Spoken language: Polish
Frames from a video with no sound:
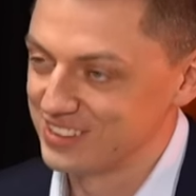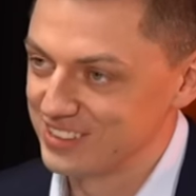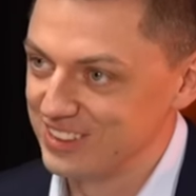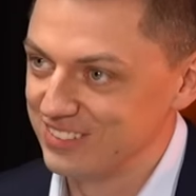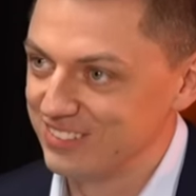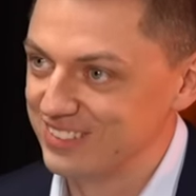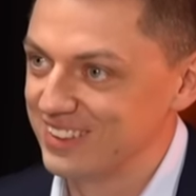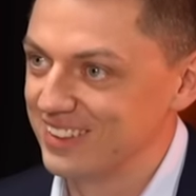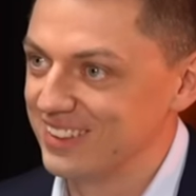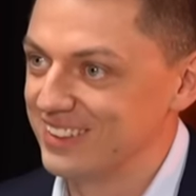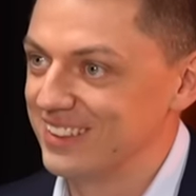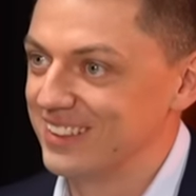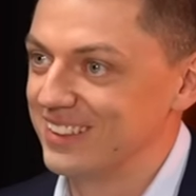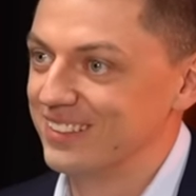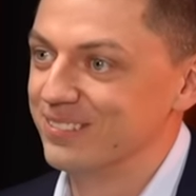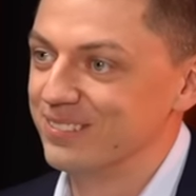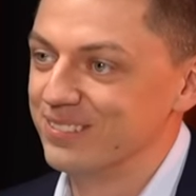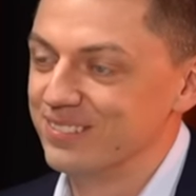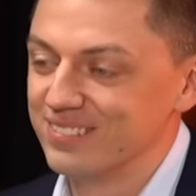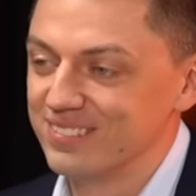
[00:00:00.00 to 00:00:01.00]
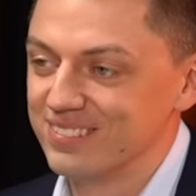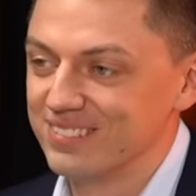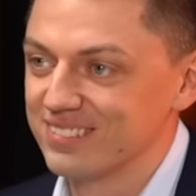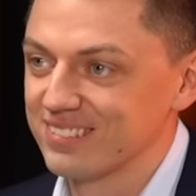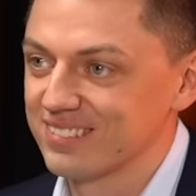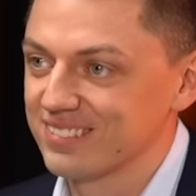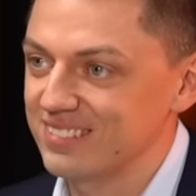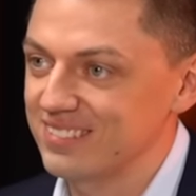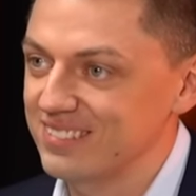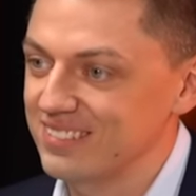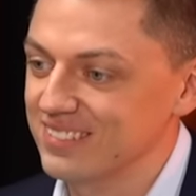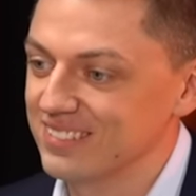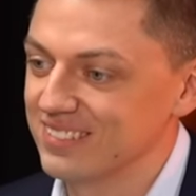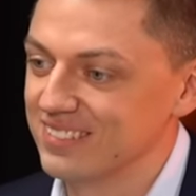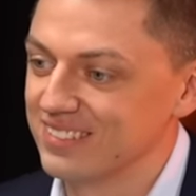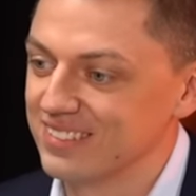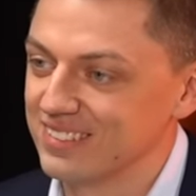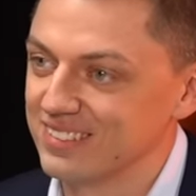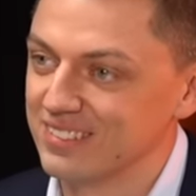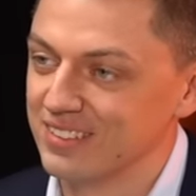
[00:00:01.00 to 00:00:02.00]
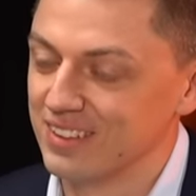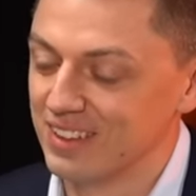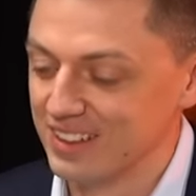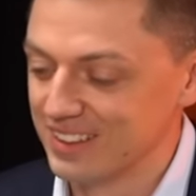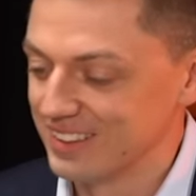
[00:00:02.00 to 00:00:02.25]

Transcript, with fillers: Cześć, witaj Adrianie. Czy dobrze cię przedstawiłem?